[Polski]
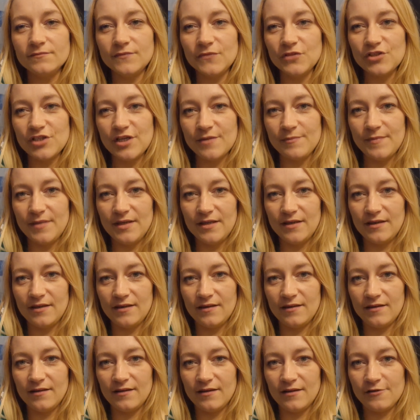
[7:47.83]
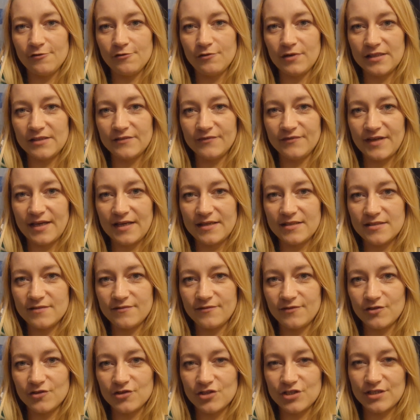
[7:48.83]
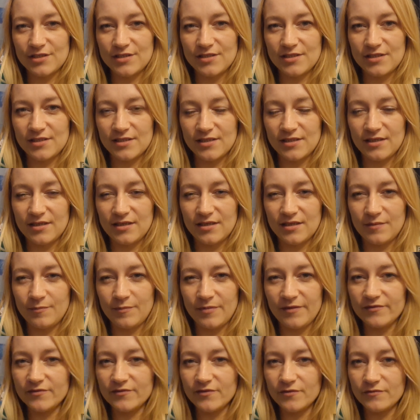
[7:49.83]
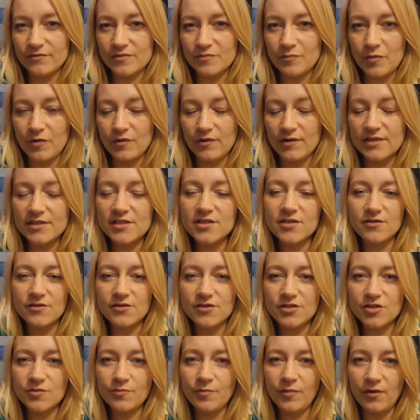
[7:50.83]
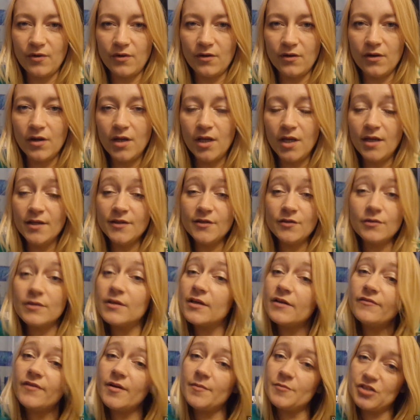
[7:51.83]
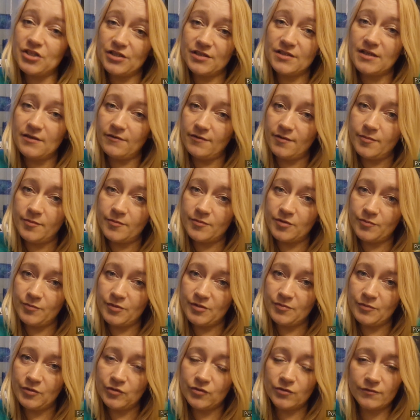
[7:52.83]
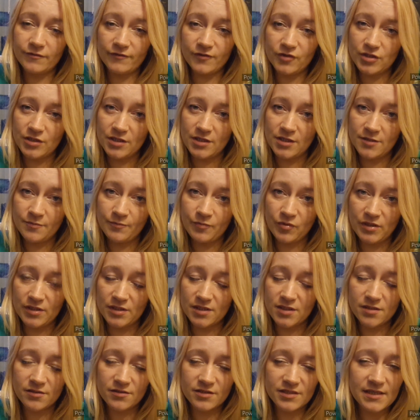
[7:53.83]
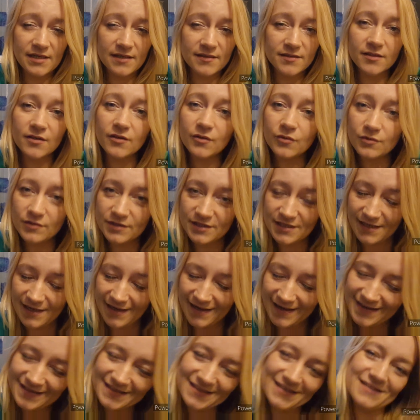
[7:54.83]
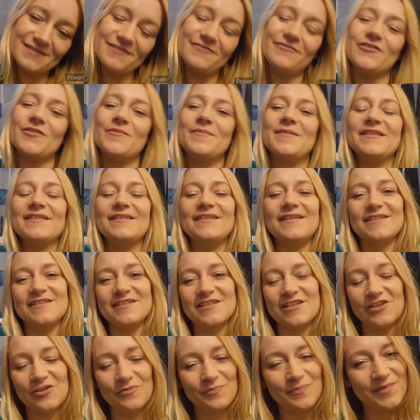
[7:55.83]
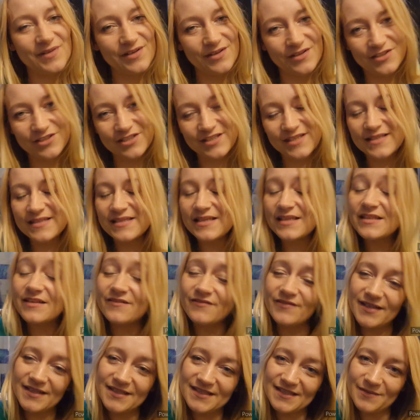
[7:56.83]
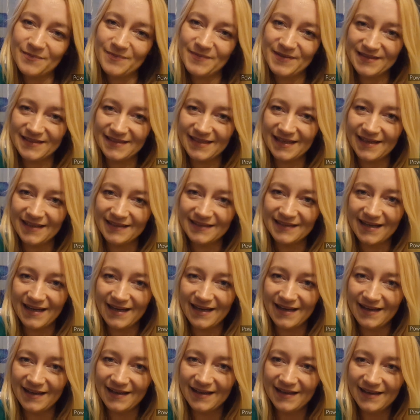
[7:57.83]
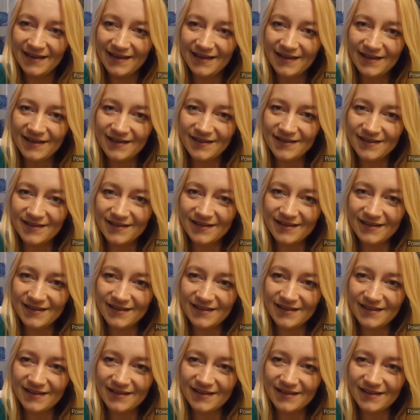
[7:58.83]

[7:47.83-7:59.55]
możemy e, łatwiej stworzyć e, pewną społeczność, bo nie ukrywam, że chciałabym, żebyśmy tu tworzyli społeczność, dlatego udzielajcie się w komentarzach, piszcie, zadawajcie pytania, e,